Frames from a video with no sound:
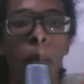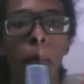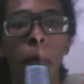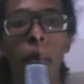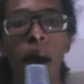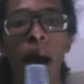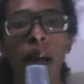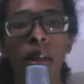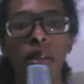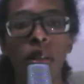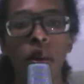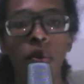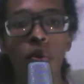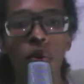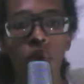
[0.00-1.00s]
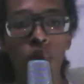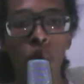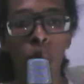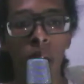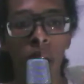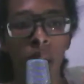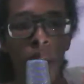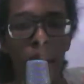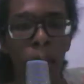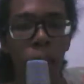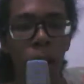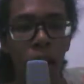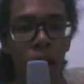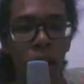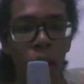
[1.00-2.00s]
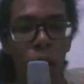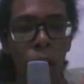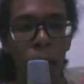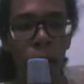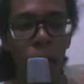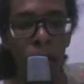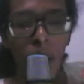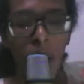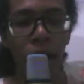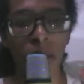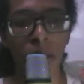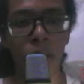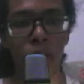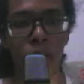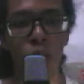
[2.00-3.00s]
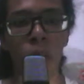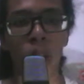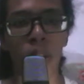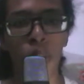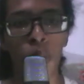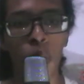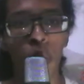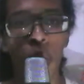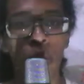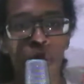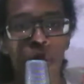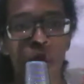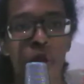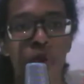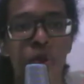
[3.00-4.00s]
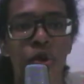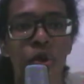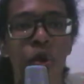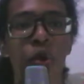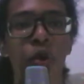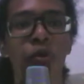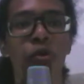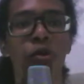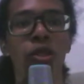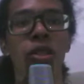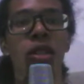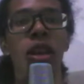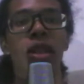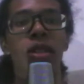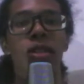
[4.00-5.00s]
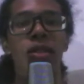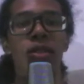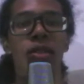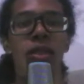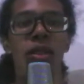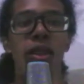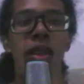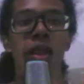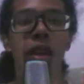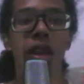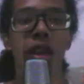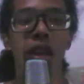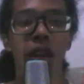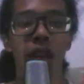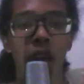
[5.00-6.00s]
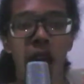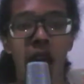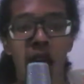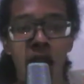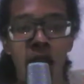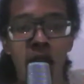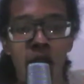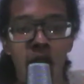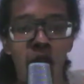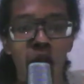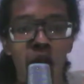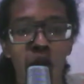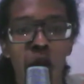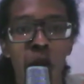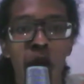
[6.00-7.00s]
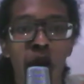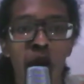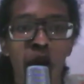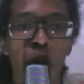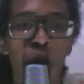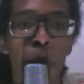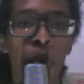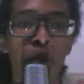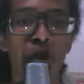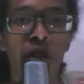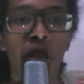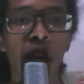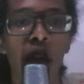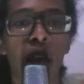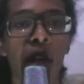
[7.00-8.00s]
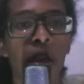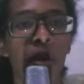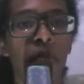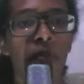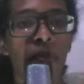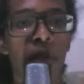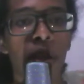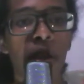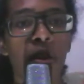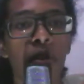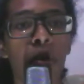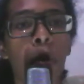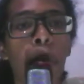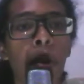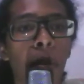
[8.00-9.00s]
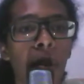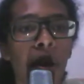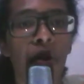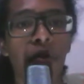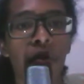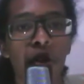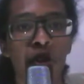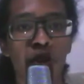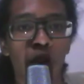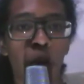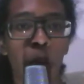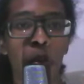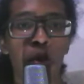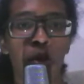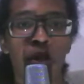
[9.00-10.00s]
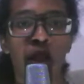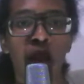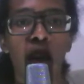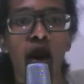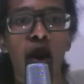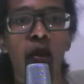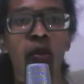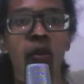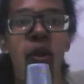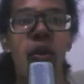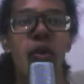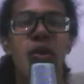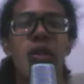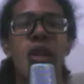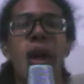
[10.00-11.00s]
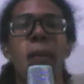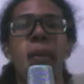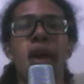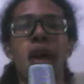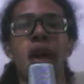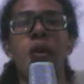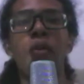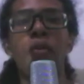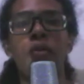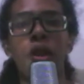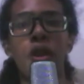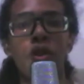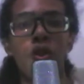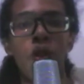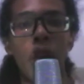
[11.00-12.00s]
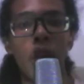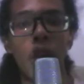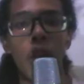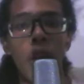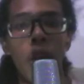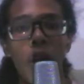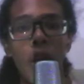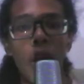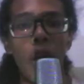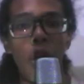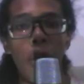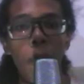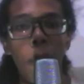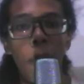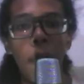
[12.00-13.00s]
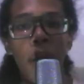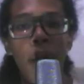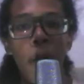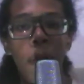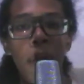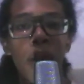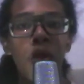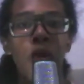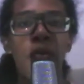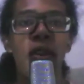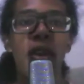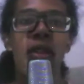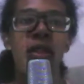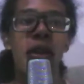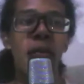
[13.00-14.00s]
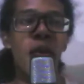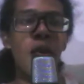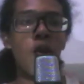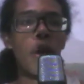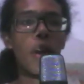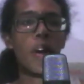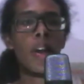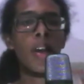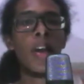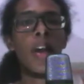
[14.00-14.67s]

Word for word: mas eu estou aqui para comemorar esses quatro anos que eu estou com vocês aqui junto comigo. Eu postei. O primeiro vídeo que eu postei, como todos sabem, é um vídeo em que uma amiga minha do Facebook,